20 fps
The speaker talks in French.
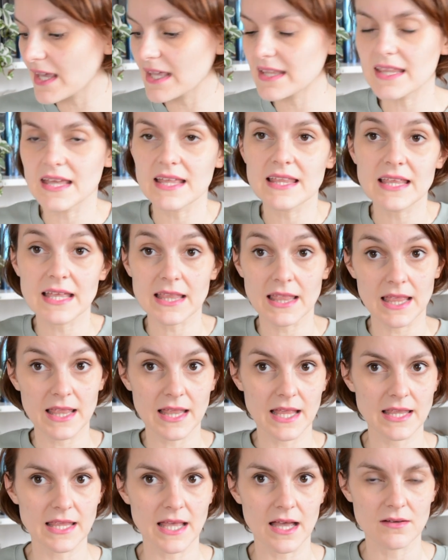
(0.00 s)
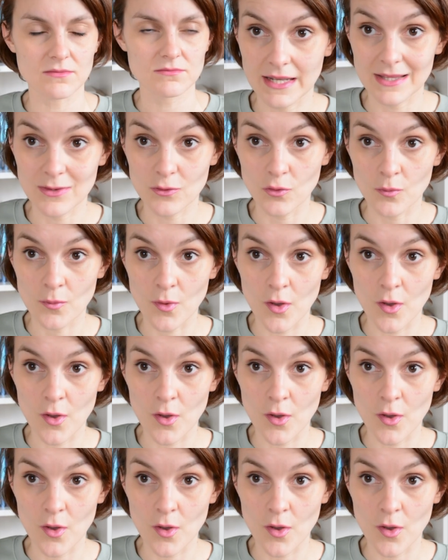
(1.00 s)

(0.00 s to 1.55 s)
gna gna gna gna gna Les deux